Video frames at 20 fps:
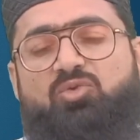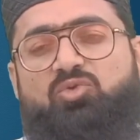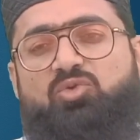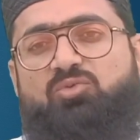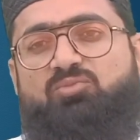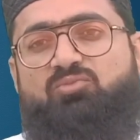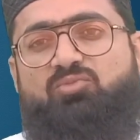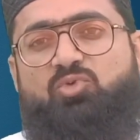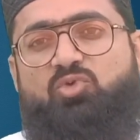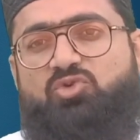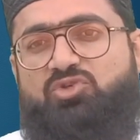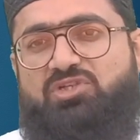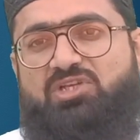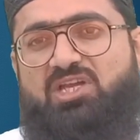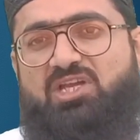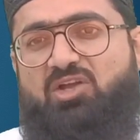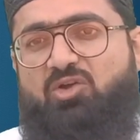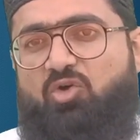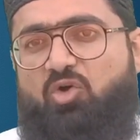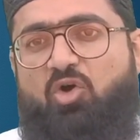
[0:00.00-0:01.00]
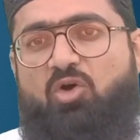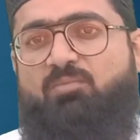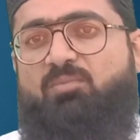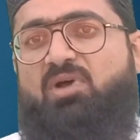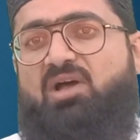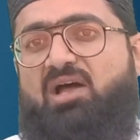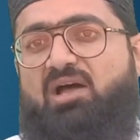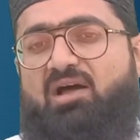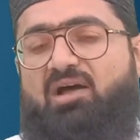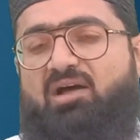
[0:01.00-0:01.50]
तुम दूसरी कौम
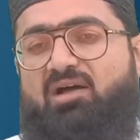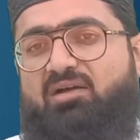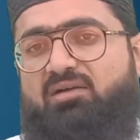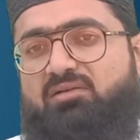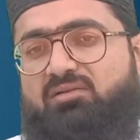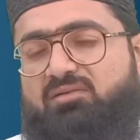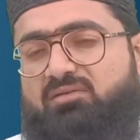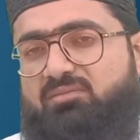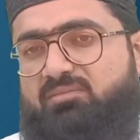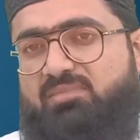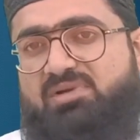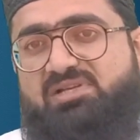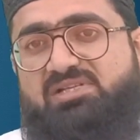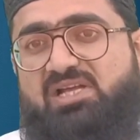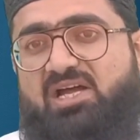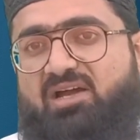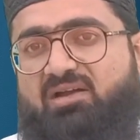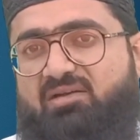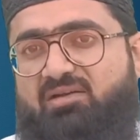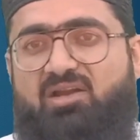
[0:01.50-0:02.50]
का मजाक